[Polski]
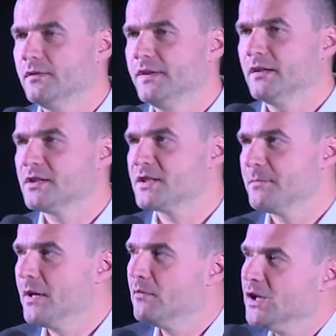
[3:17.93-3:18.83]
w jeszcze
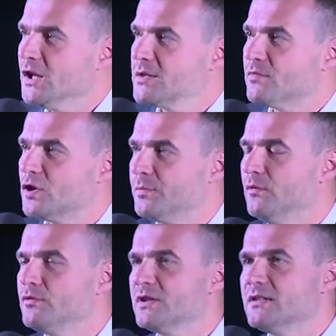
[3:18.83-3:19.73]
pełniejszym
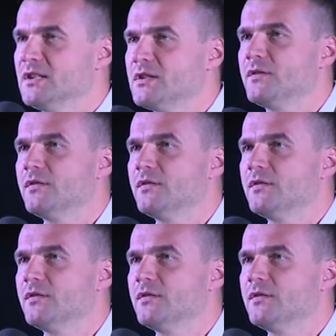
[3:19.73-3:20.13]
stopniu uczestniczyć